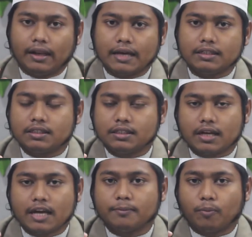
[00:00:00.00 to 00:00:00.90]
নাইনটি
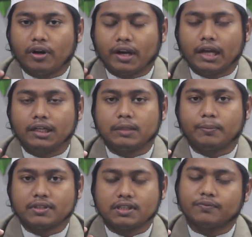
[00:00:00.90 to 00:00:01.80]
নাইন পয়েন্ট নাইন নাইন
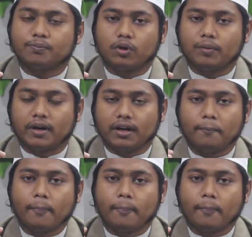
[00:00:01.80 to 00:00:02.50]
পার্সেন্ট পরিবারে